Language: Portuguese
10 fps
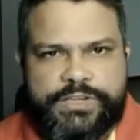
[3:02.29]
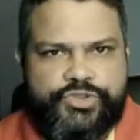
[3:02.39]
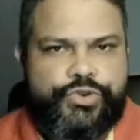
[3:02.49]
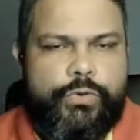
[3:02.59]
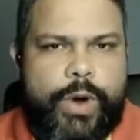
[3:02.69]

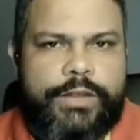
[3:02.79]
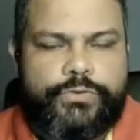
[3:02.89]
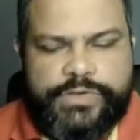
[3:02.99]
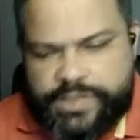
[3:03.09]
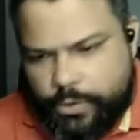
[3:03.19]
PlayStation
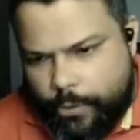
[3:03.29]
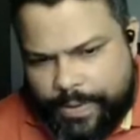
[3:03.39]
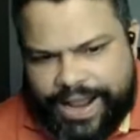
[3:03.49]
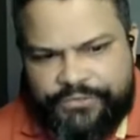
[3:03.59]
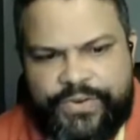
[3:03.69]
4 hoje você
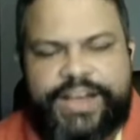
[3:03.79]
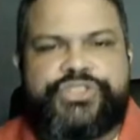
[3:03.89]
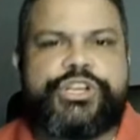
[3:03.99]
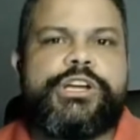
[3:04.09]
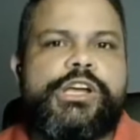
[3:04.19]
compra na
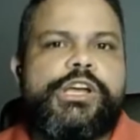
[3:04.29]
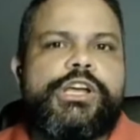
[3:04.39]
faixa